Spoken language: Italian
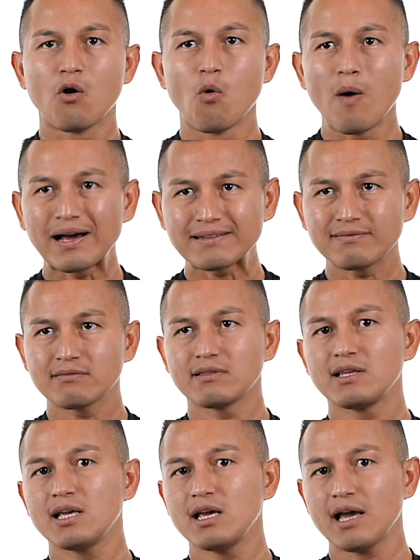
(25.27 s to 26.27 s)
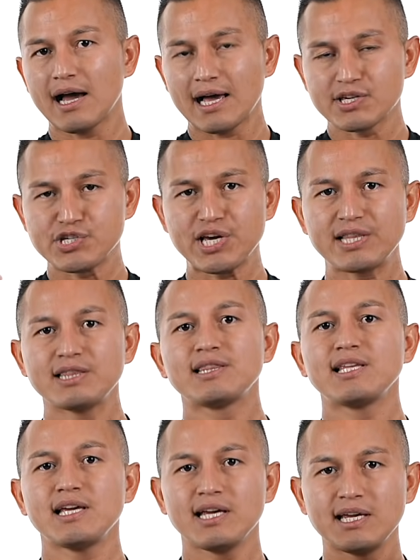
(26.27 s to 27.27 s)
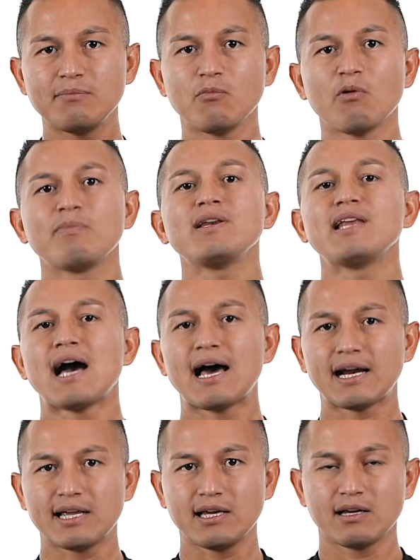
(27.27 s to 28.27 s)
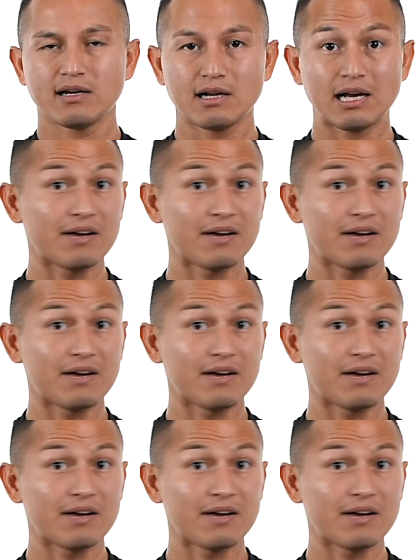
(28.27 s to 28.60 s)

quanti agenti immobiliari